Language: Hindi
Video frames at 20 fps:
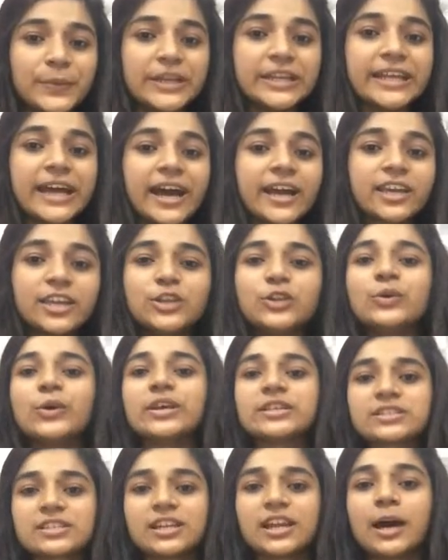बीटा कीटो
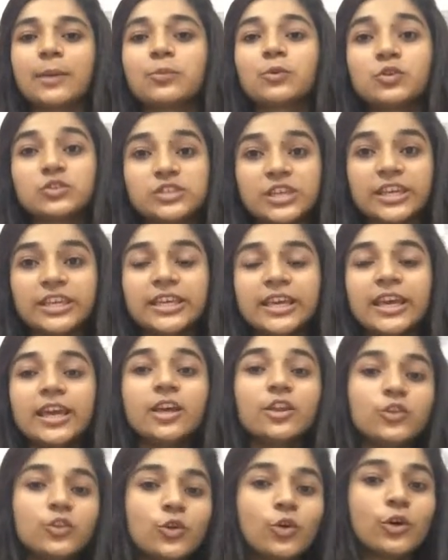एस्टर आपको
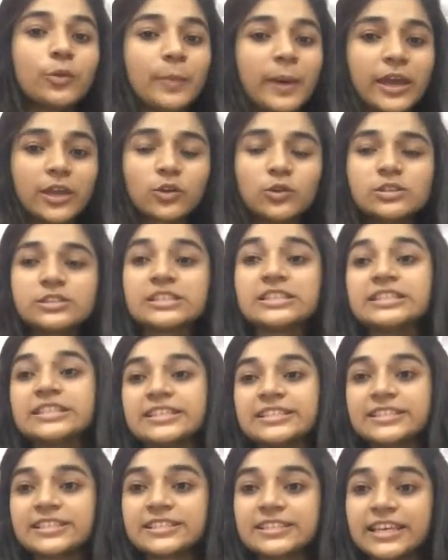चाहिए नोर पायरोल
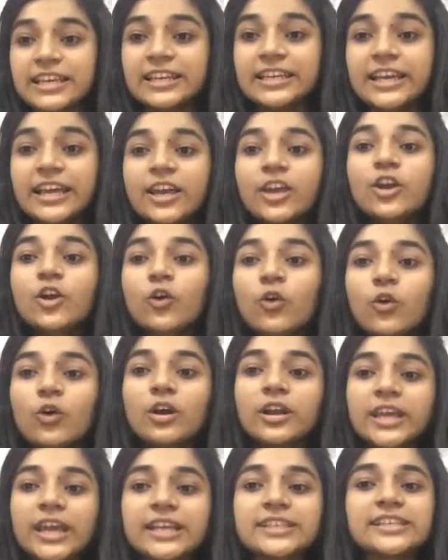सिंथेसिस के लिए
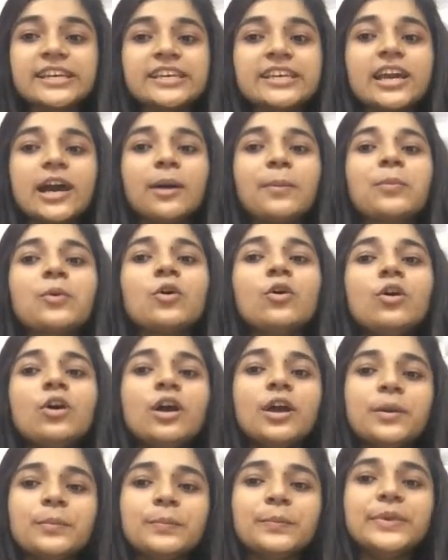और क्या चाहिए आपको
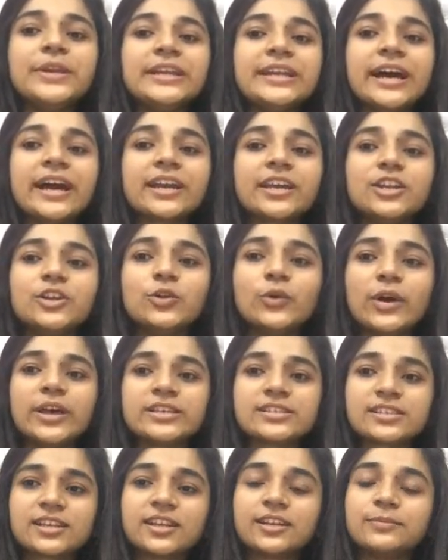बीटा कीटो
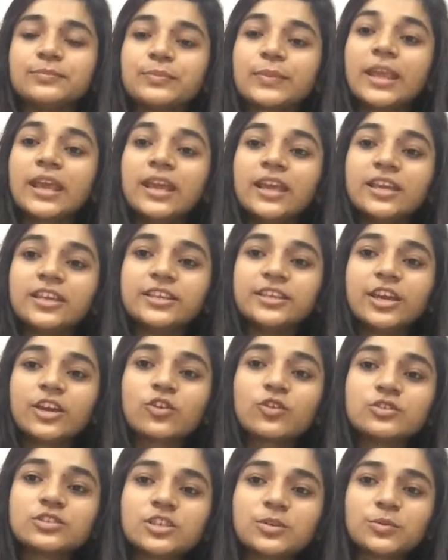एस्टर ये
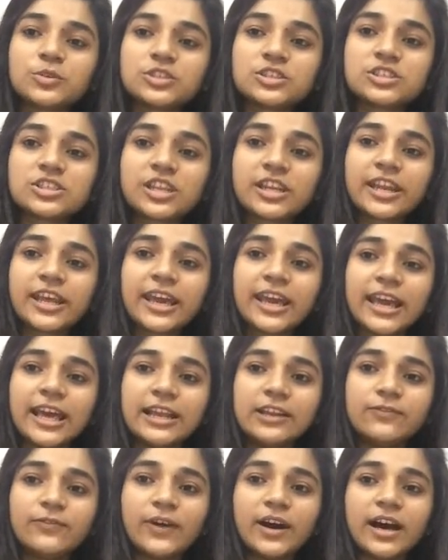कौन सी पोजीशन है
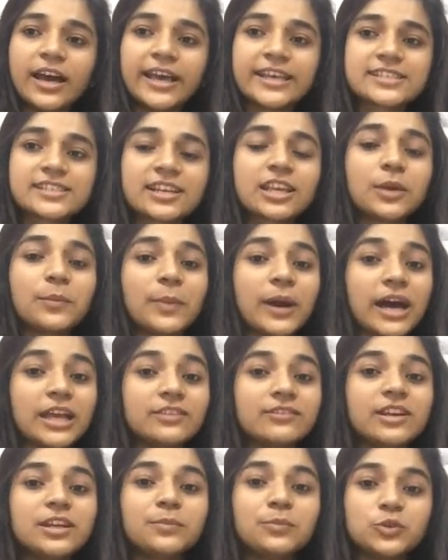अल्फ़ा एस्टर के
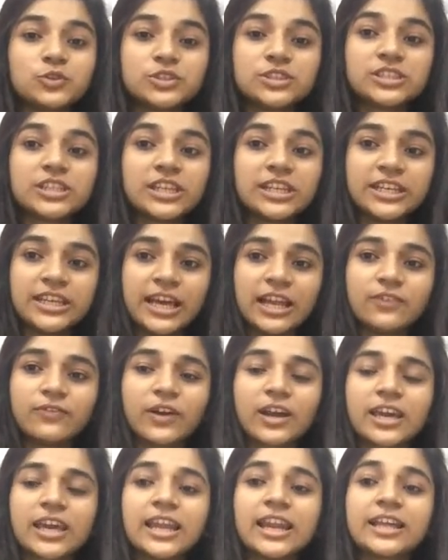बाद वाली पोजीशन ही
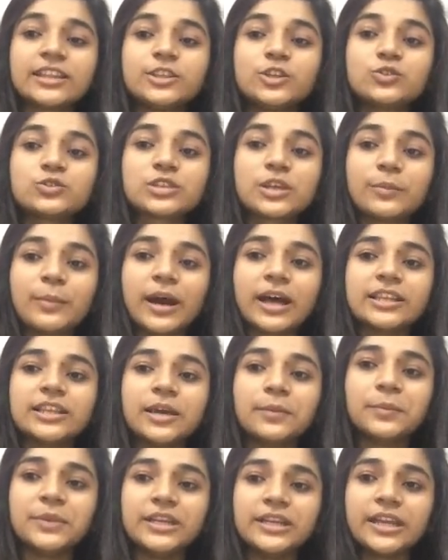अल्फ़ा कहलाती है उसके बाद
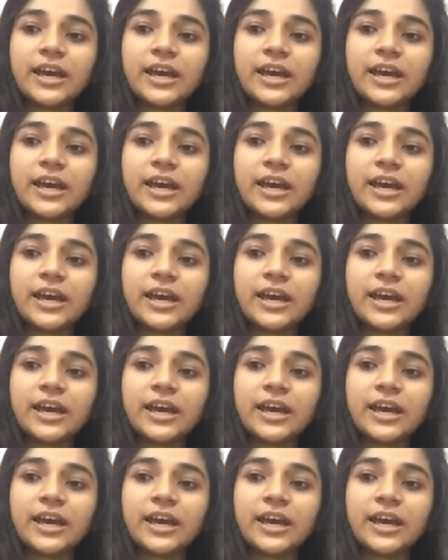है